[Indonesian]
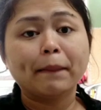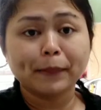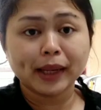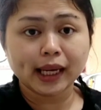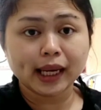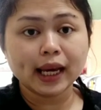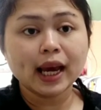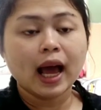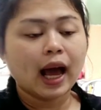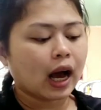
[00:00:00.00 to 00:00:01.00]
emi.
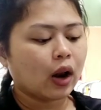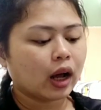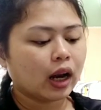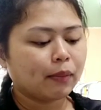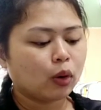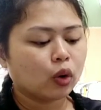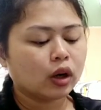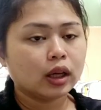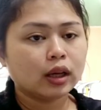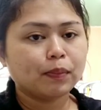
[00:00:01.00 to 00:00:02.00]
Kalau kalian mau
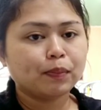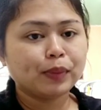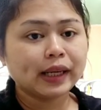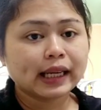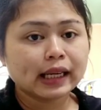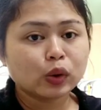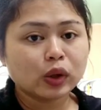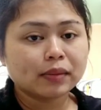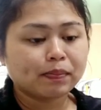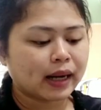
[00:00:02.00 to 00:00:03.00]
beli bikin
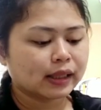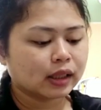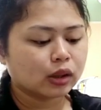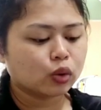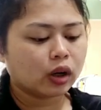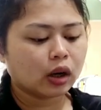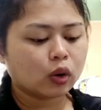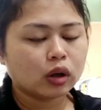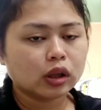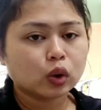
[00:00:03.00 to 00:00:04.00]
kulit pangsit itu ada
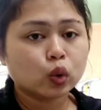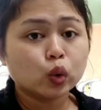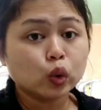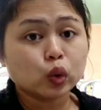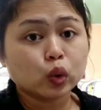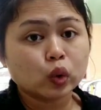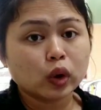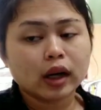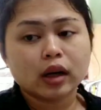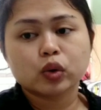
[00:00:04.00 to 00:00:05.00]
kulit huntun,
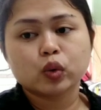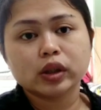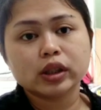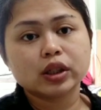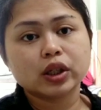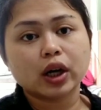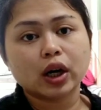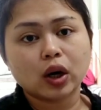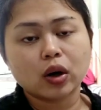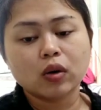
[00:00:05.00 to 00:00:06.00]
ada
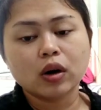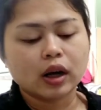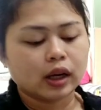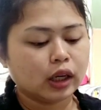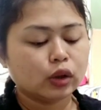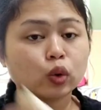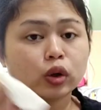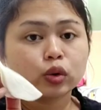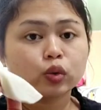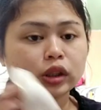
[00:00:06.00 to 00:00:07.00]
hijau. Ini tuh
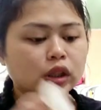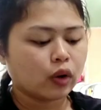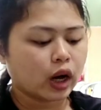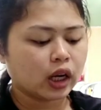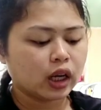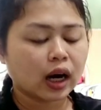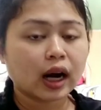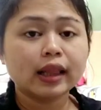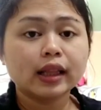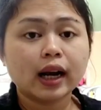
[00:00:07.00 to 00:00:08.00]
kulit hijau ya, ada yang
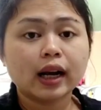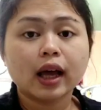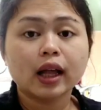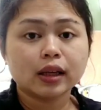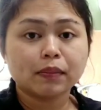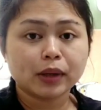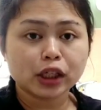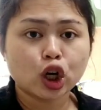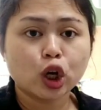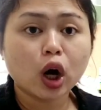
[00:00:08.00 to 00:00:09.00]
kandel, ada yang tipis,
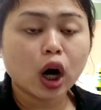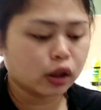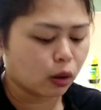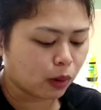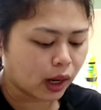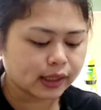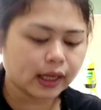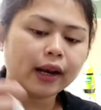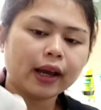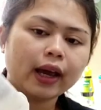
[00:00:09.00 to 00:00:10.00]
ada yang kandel
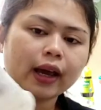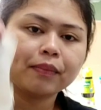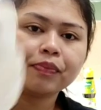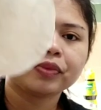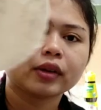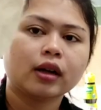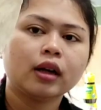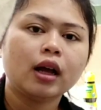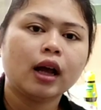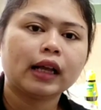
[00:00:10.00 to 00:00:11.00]
banget jane.
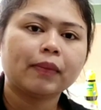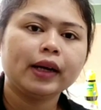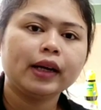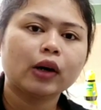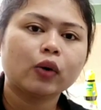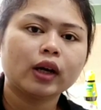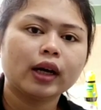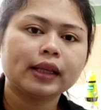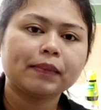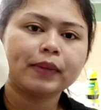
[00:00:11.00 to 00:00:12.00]
Tapi ini aku
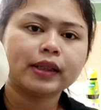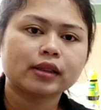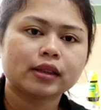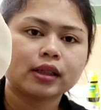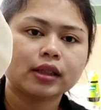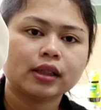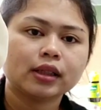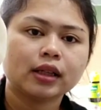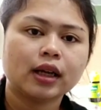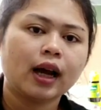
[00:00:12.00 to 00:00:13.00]
yang tipis.
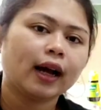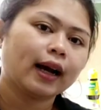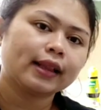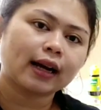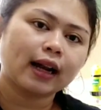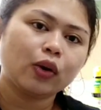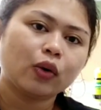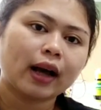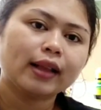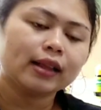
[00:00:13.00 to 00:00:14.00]
Gak
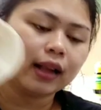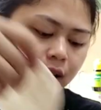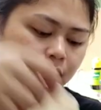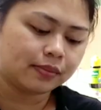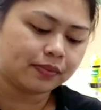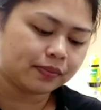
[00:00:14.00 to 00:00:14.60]
terlalu kandel.